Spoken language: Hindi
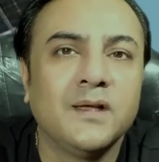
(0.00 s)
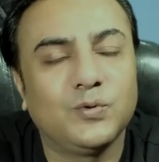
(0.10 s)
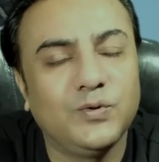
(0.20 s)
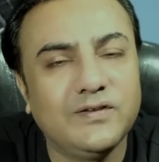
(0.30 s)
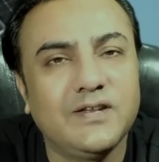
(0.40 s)

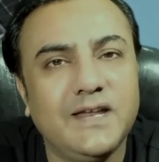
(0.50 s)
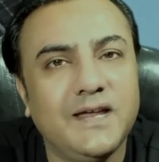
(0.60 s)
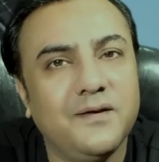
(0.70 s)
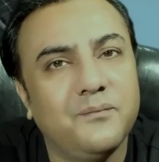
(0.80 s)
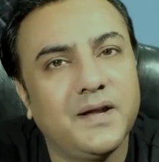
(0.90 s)
तो
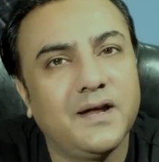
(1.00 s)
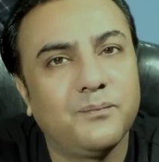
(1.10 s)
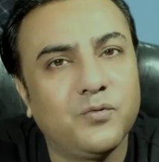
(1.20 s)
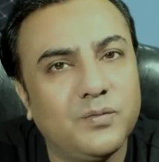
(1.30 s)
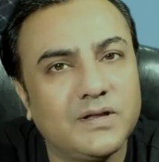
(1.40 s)
इसलिए मैंने
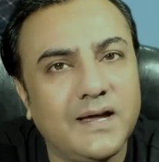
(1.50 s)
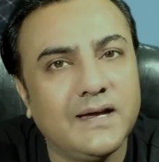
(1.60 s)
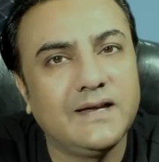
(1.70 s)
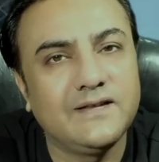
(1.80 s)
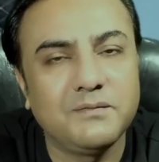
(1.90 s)
आपको बताया
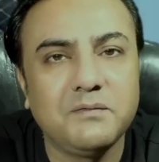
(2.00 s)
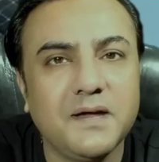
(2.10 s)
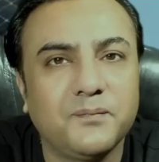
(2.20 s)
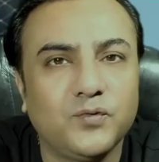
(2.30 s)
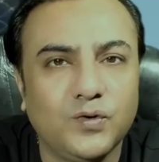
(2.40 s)
कि जब भी
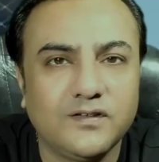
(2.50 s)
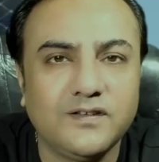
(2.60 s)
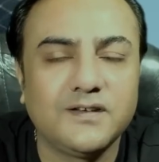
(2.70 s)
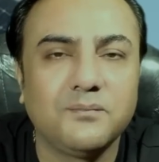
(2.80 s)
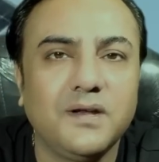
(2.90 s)
आप सोलर
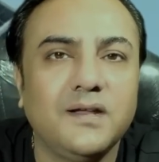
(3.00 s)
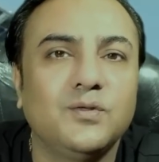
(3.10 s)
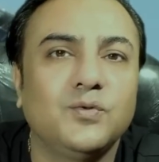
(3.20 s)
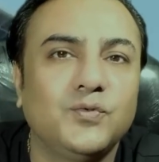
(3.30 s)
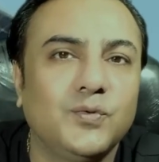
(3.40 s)
सिस्टम लें
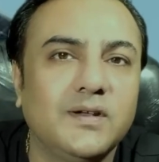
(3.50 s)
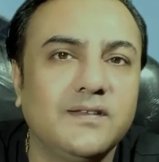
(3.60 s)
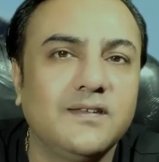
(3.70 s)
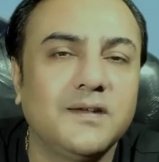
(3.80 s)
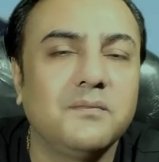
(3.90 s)
तो सोलर
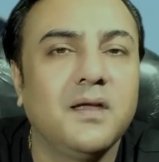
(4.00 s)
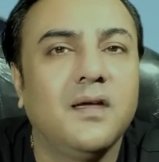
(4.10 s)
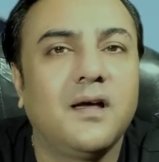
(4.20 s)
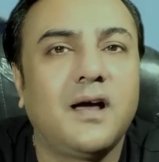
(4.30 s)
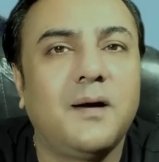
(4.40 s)
सिस्टम
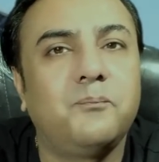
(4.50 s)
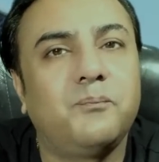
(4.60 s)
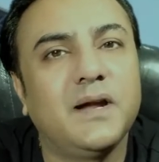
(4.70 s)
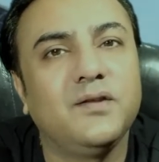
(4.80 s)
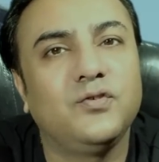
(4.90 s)
आप
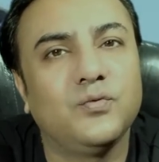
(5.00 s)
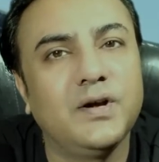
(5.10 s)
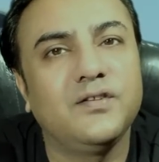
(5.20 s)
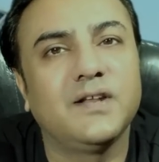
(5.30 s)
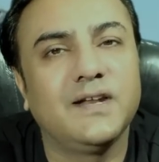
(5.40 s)
पर
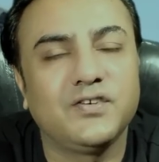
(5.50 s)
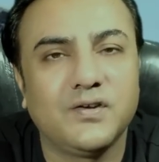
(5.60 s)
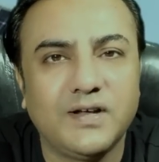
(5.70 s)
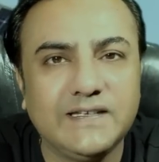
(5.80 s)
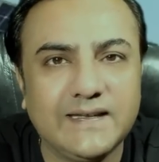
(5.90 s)
यूनिट जनरेशन
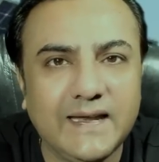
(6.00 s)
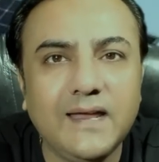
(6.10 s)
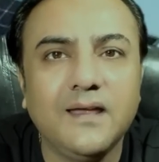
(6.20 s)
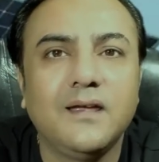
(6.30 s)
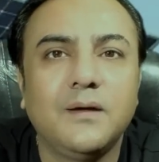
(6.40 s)
वाइज
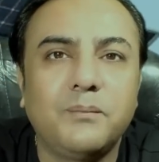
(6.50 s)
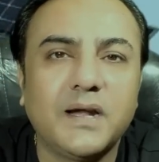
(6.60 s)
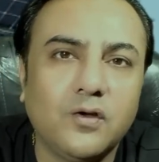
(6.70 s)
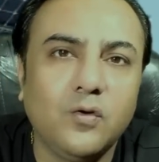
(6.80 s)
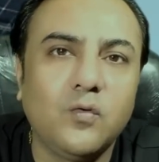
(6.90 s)
लें
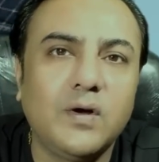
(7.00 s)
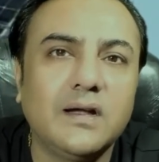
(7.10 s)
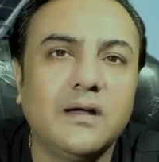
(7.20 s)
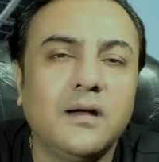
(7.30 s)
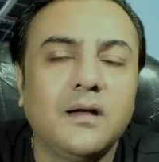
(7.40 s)
पर
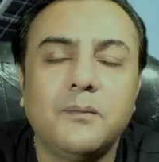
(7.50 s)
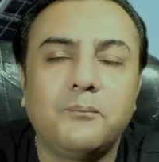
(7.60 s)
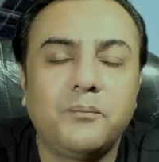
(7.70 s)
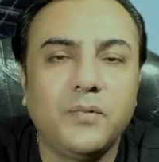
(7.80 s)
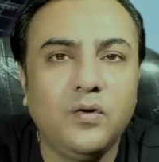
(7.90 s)
किलोवाट
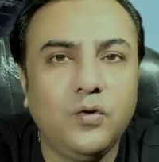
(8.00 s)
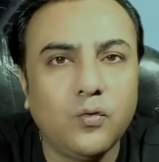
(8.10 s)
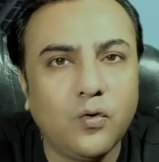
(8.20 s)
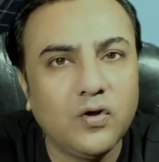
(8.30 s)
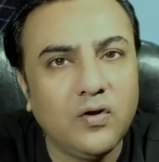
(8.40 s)

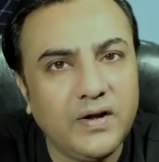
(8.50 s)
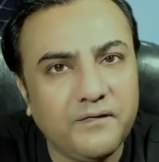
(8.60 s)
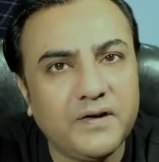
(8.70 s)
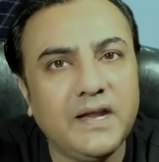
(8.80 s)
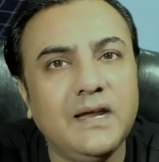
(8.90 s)
लोड
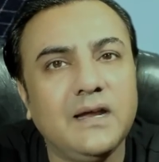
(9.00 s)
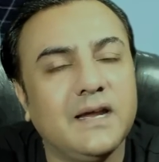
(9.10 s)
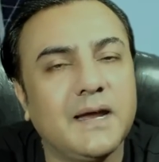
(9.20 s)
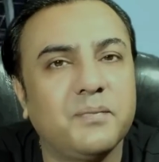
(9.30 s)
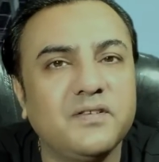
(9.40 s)
लिफ्टिंग
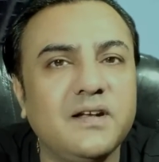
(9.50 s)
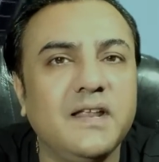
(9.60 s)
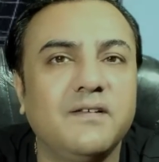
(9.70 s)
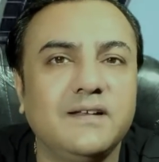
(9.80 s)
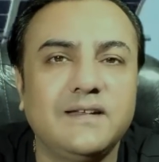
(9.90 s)

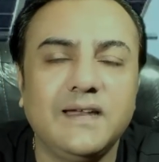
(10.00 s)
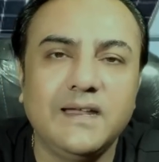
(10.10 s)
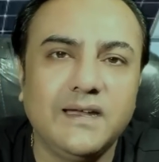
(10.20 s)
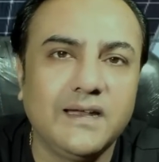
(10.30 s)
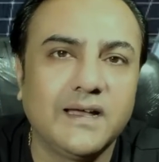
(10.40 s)
कैपेसिटी वाइज
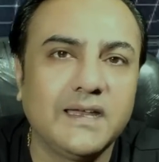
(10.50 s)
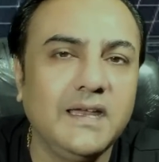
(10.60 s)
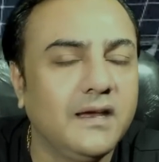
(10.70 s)
लें ना कि